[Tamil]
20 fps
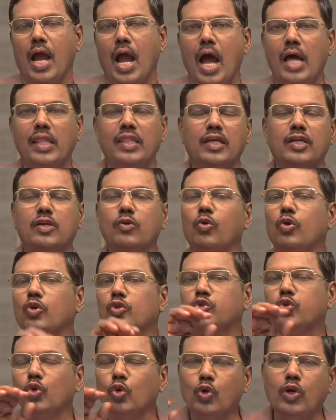அதுக்கு ஒரு
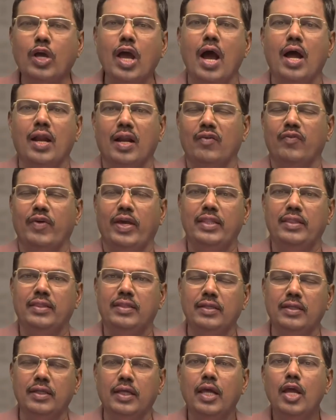சுக்கான
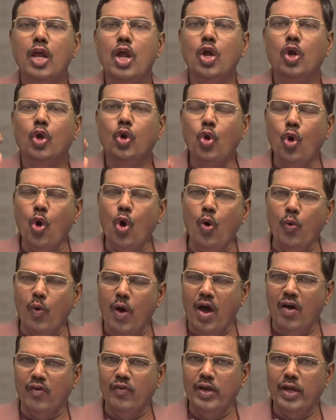வைத்து
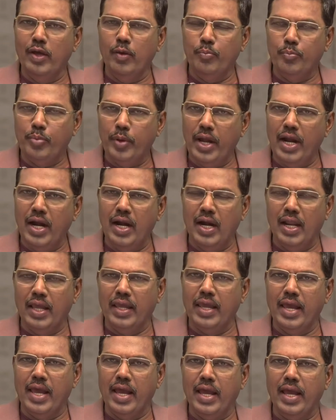நோவாவை
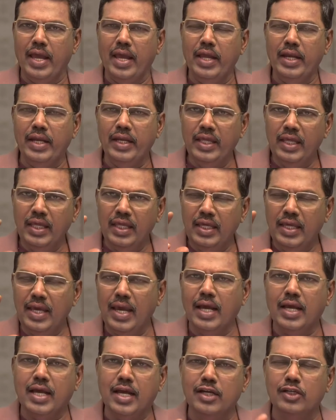பேழைய நீ
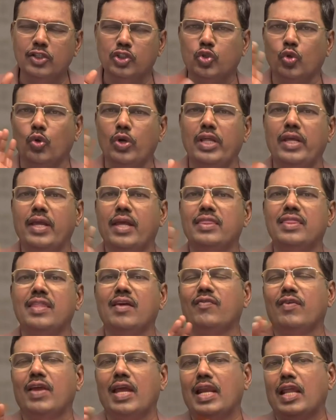இயக்குன்னு சொல்லி எந்த
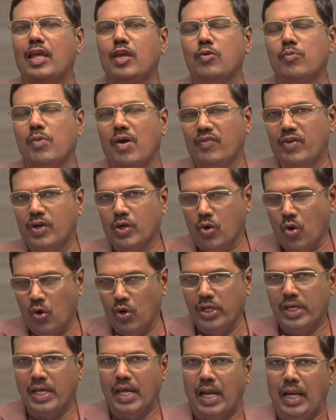வேலையும் அவர்
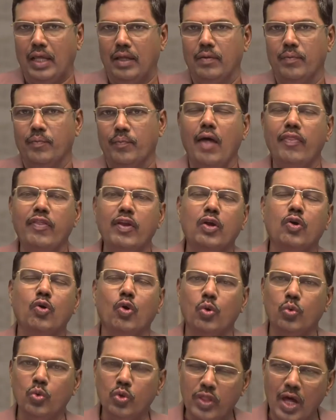கொடுக்கலை அதற்கு
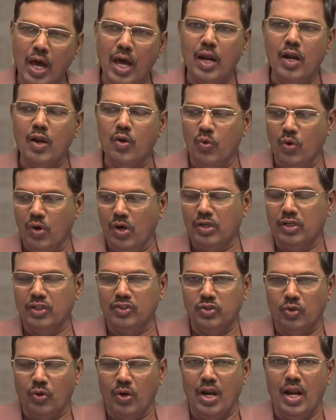ஒரு உதாரணம் உங்கள்கிட்ட
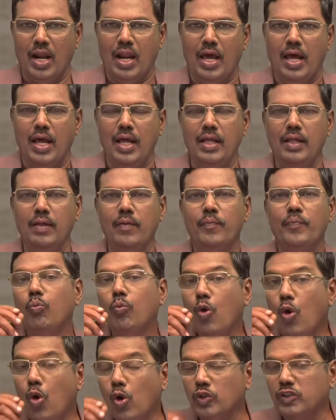சொல்லலாம்
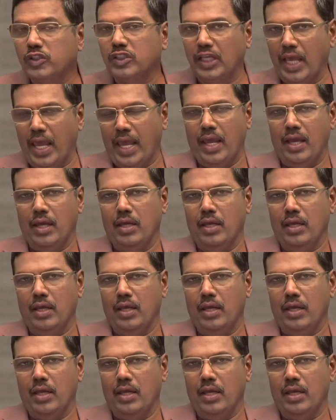மோசே